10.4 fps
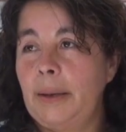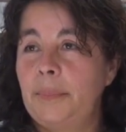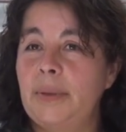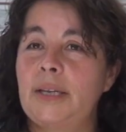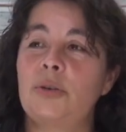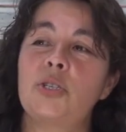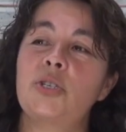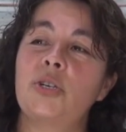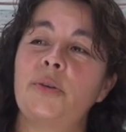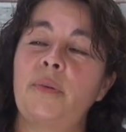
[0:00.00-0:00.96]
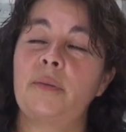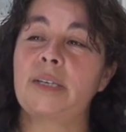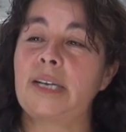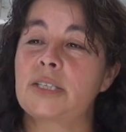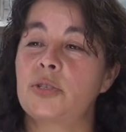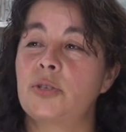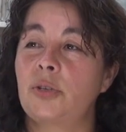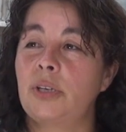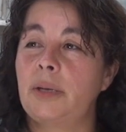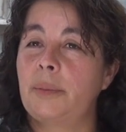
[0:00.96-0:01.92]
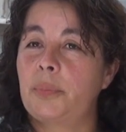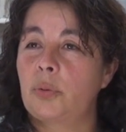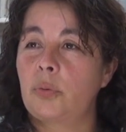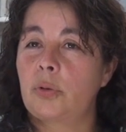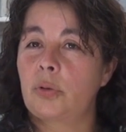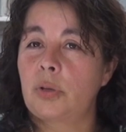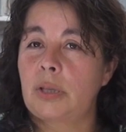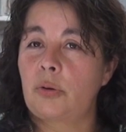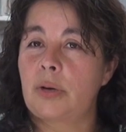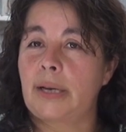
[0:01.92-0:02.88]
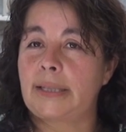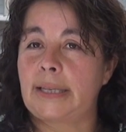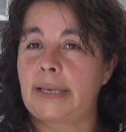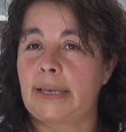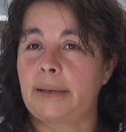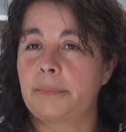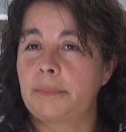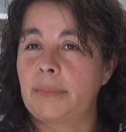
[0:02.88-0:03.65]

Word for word: Mi negocio es fabricación y productos de hojalatería.